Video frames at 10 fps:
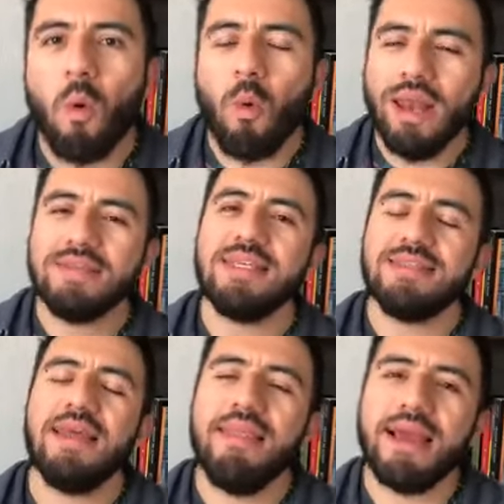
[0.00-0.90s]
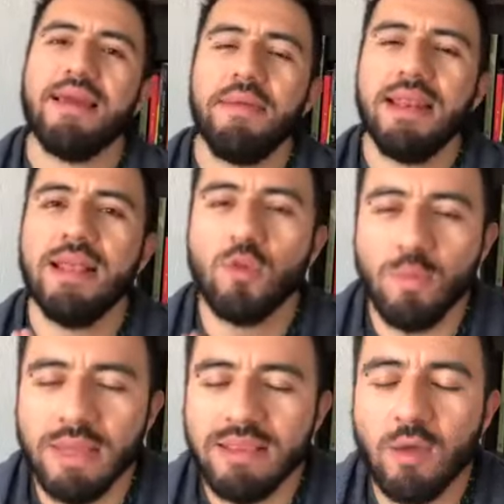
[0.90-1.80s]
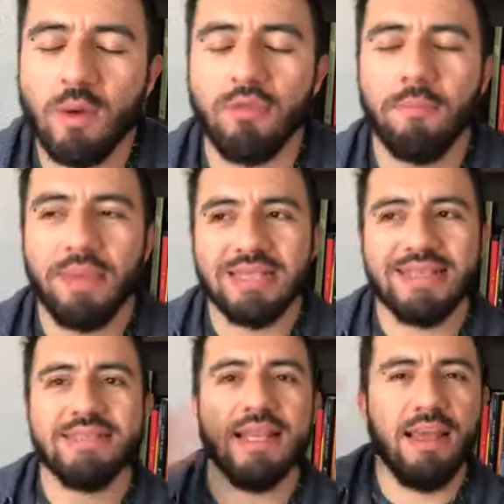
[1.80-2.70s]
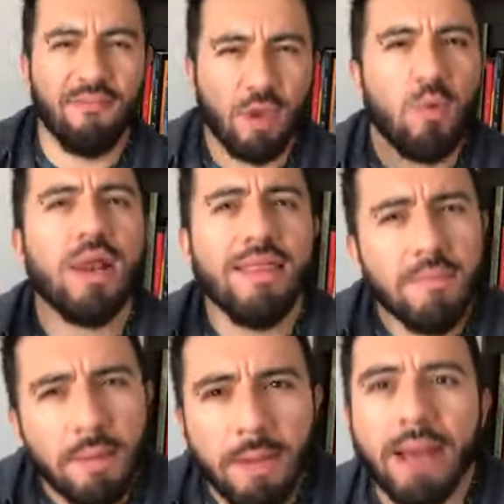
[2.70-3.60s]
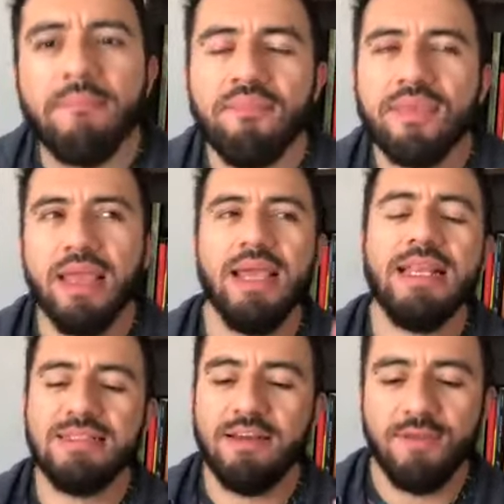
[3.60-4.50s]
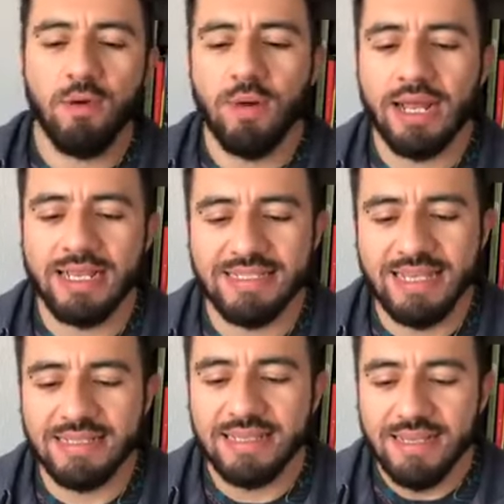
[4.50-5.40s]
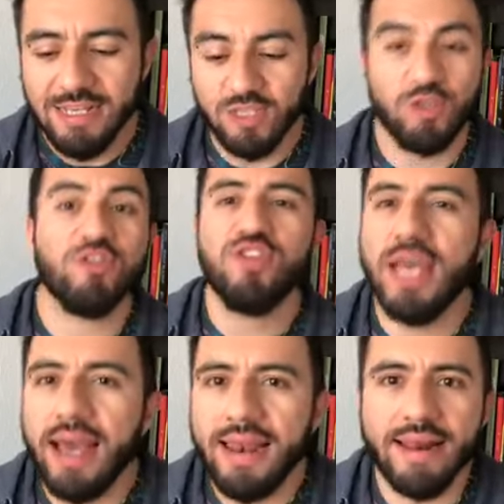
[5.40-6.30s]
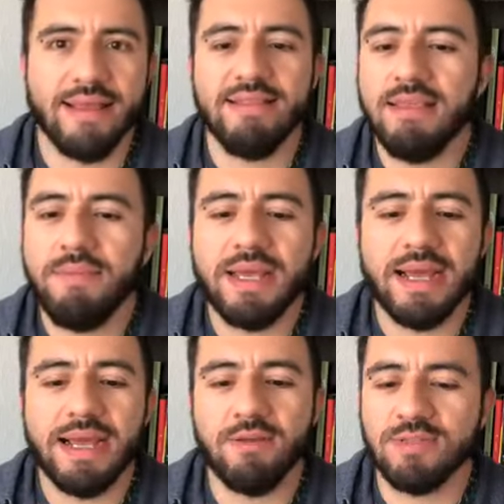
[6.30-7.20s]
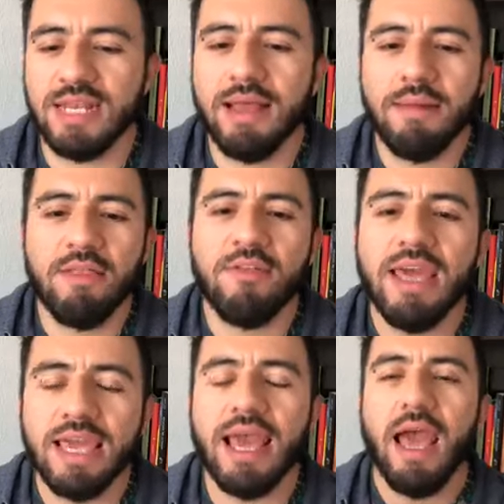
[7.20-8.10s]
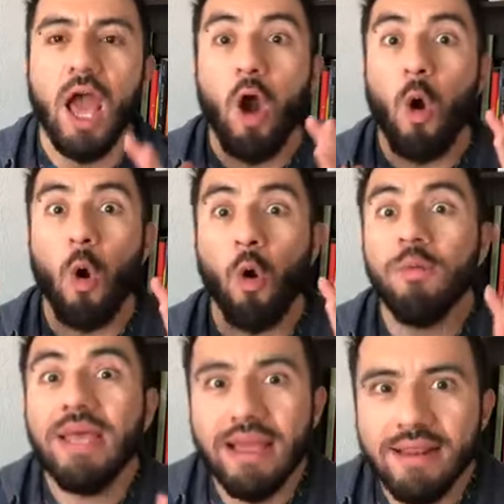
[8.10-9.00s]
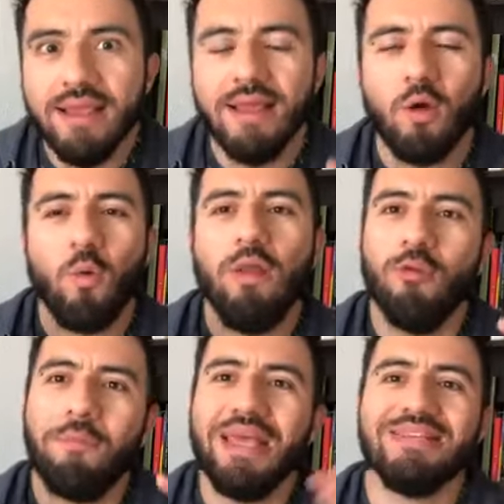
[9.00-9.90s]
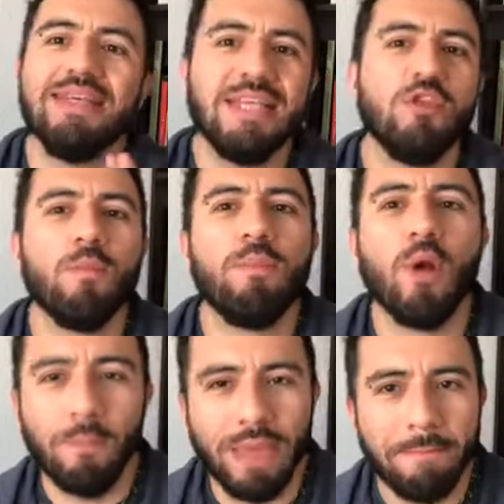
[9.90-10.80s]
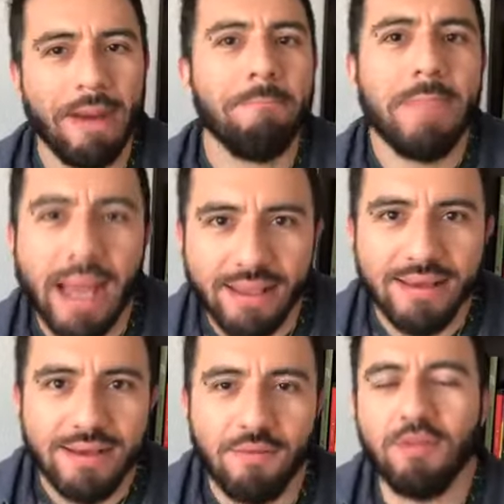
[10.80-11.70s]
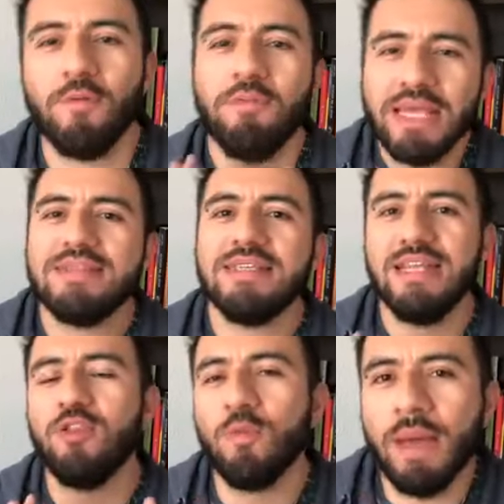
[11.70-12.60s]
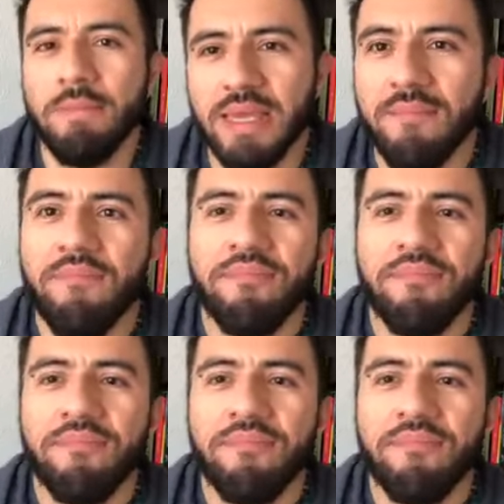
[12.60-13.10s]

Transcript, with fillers: ¿Cuál es esta idea que viene a tu mente cuando piensas en la figura de mamá, en esta figura quizás social, arquetípica que nos han hablado de ella, o bien cuando piensas en tu propia mamá, cuando piensas en tu mami?